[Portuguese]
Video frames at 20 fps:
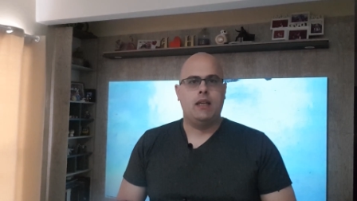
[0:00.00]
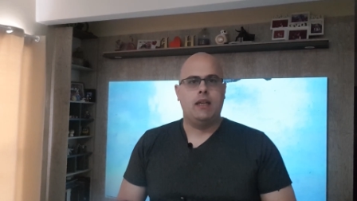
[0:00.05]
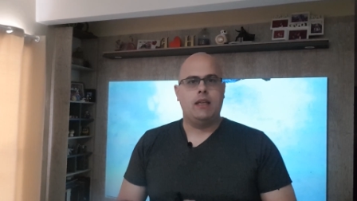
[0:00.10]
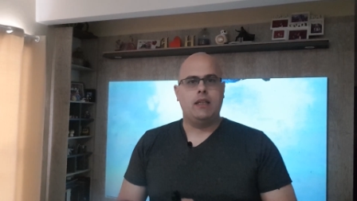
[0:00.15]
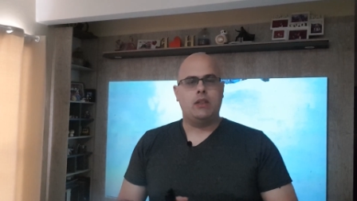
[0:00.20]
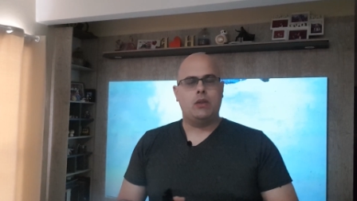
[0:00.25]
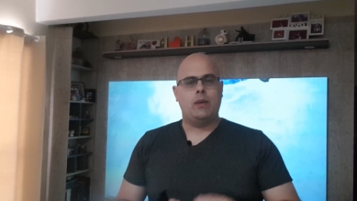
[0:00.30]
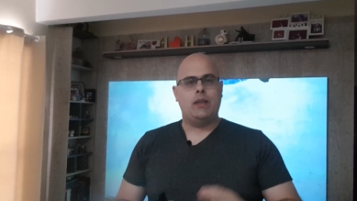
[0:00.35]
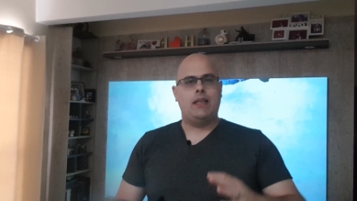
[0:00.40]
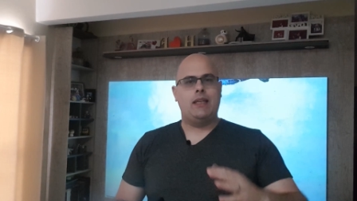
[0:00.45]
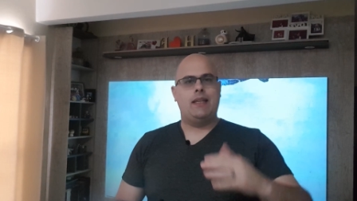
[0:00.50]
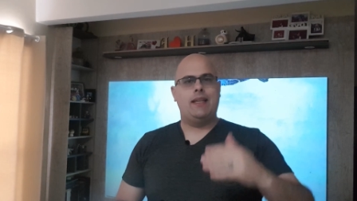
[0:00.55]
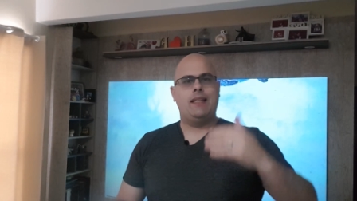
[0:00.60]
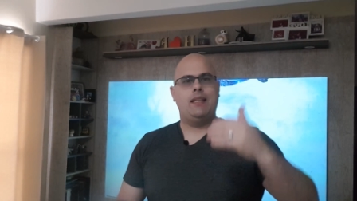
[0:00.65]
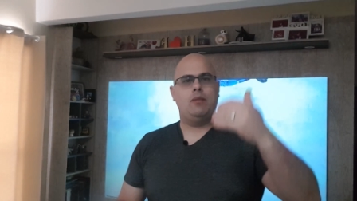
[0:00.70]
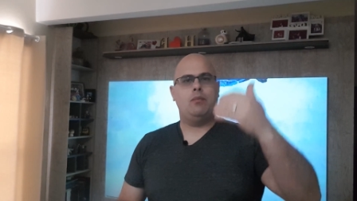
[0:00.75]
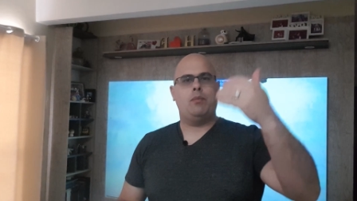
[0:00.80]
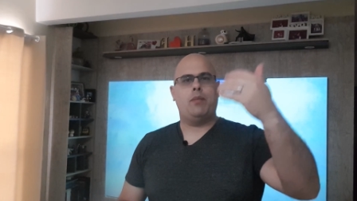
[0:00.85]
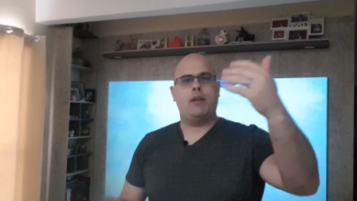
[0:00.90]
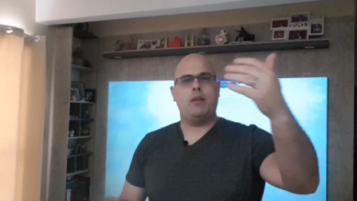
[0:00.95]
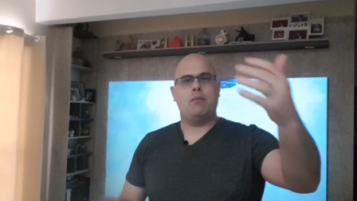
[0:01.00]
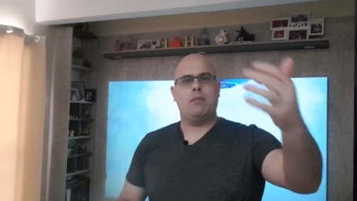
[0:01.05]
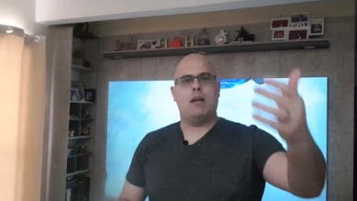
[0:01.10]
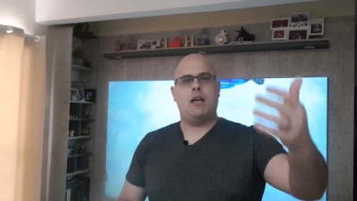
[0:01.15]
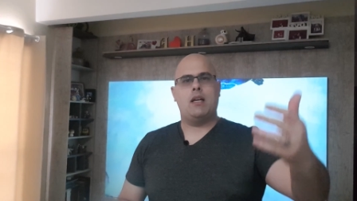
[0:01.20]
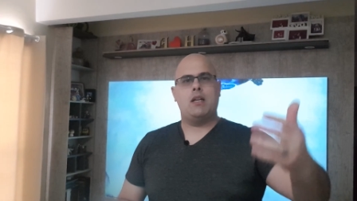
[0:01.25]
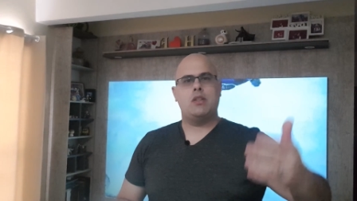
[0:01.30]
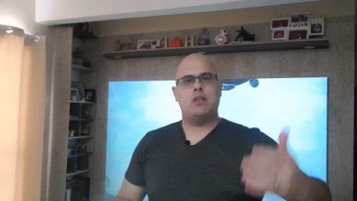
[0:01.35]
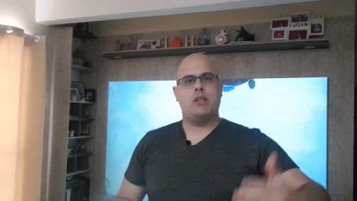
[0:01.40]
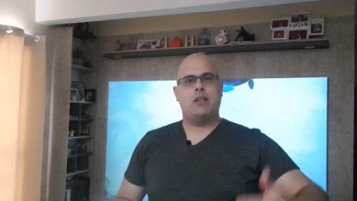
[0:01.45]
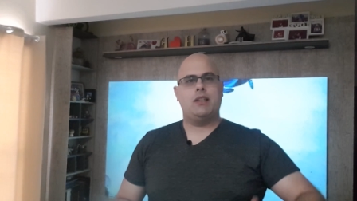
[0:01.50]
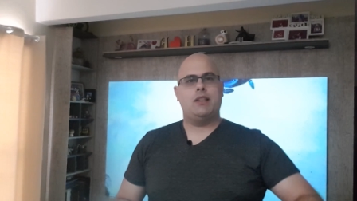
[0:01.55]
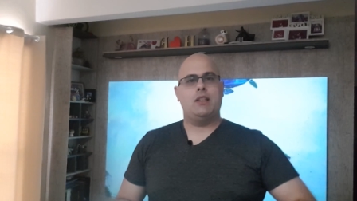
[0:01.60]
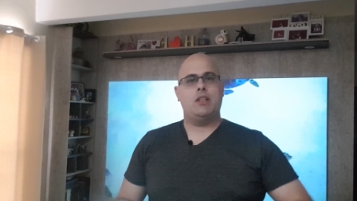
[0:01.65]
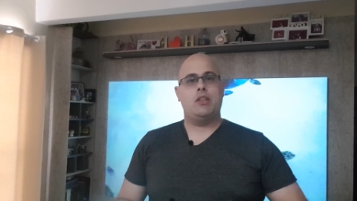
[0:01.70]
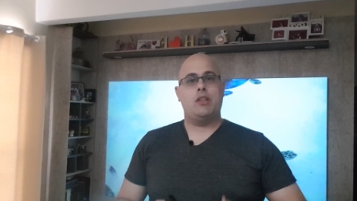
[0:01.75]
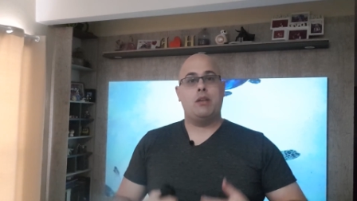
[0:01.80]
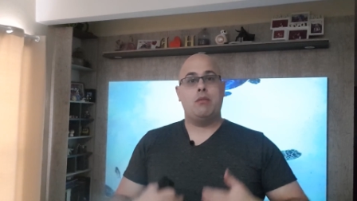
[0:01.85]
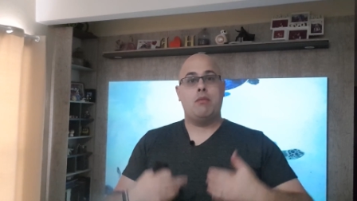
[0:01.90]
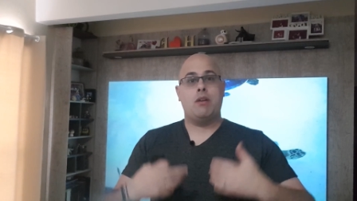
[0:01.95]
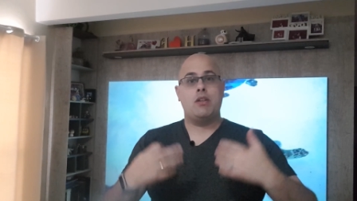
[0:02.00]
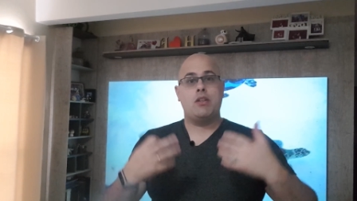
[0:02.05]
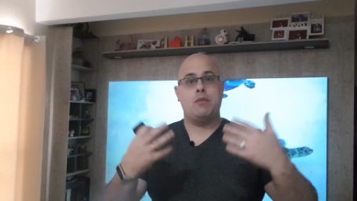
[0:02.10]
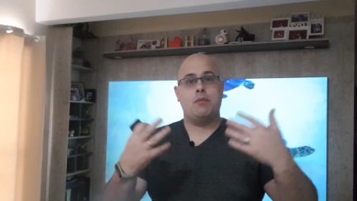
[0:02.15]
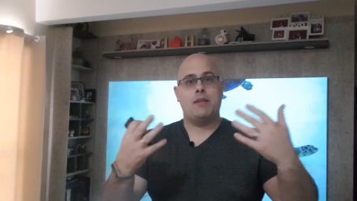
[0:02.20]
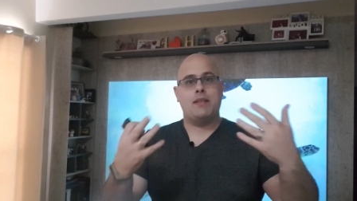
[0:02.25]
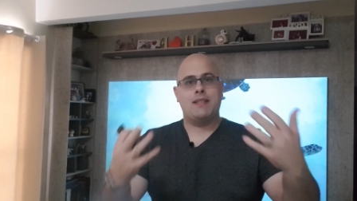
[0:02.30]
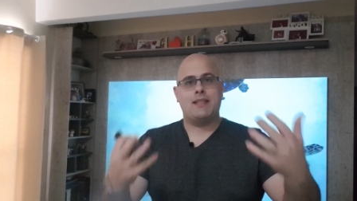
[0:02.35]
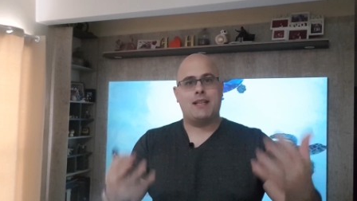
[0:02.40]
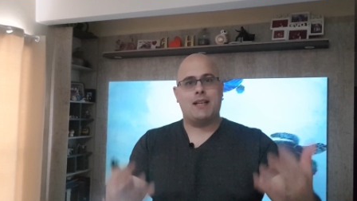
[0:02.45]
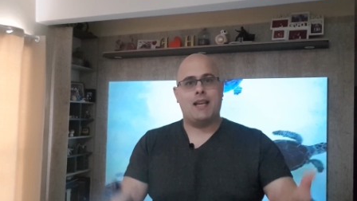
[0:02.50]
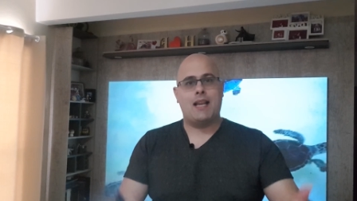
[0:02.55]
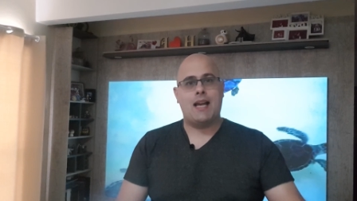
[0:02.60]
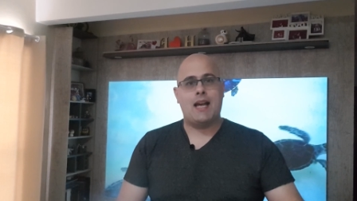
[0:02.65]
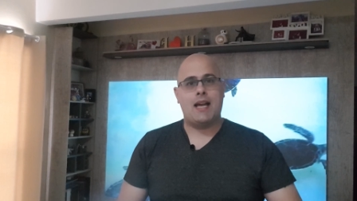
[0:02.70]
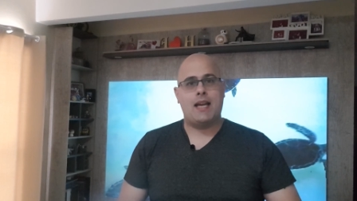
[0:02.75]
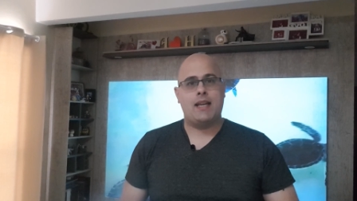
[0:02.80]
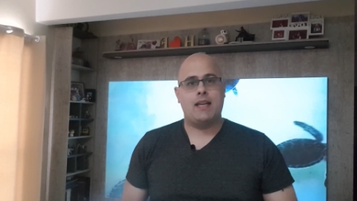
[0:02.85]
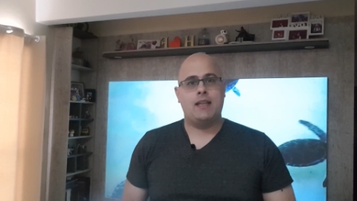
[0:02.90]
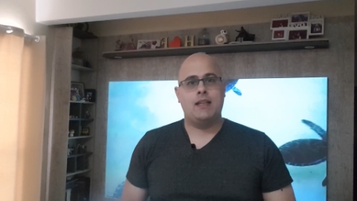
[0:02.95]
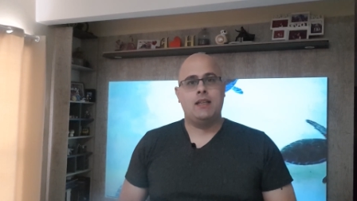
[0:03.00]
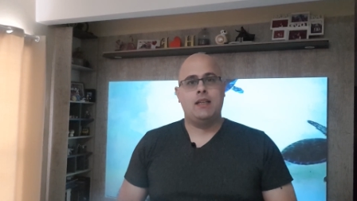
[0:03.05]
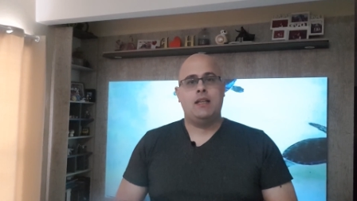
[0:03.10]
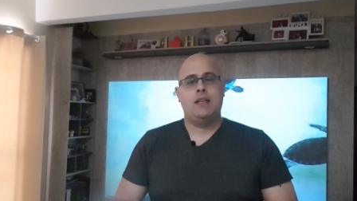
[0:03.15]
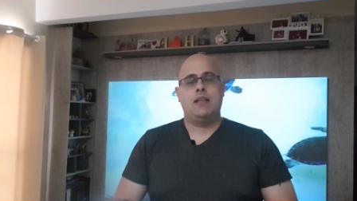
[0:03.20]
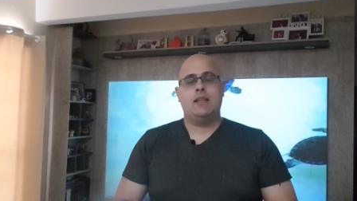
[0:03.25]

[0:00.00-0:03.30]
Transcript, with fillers: Então ele limpa a imagem, ele deixa a imagem mais clara,